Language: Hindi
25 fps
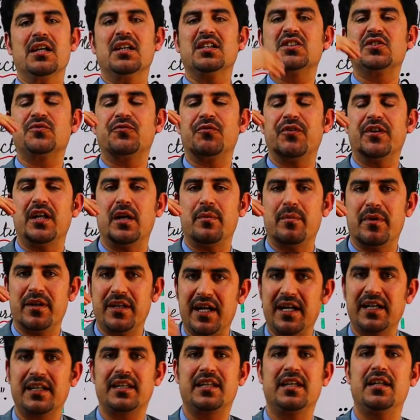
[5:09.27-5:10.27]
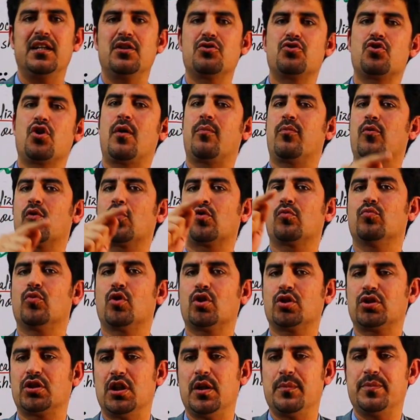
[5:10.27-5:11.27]
इस फेनामिना के लिए जो आप लोग
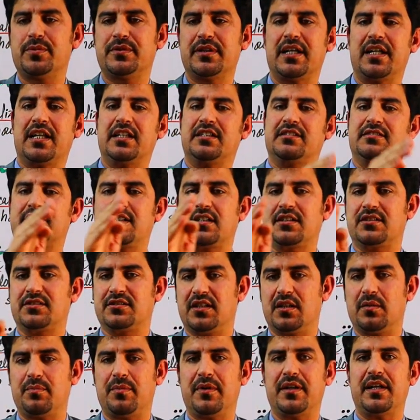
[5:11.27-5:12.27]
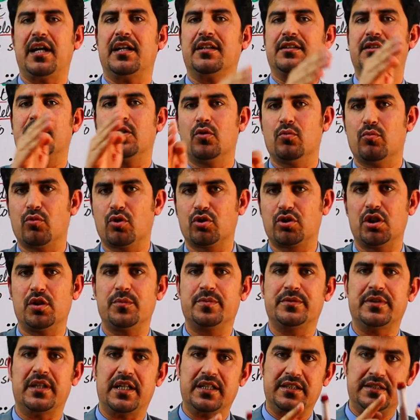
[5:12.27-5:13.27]
मुख्तलिफ सारे स्ट्रक्चर बनाते हो
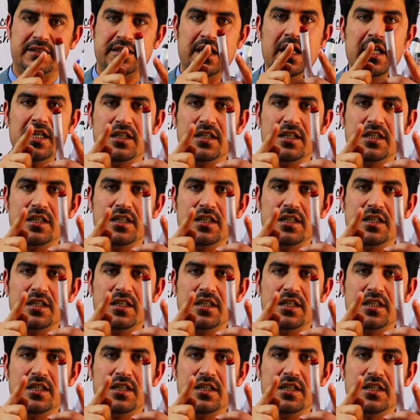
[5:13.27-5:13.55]
मुख्तलिफ सारे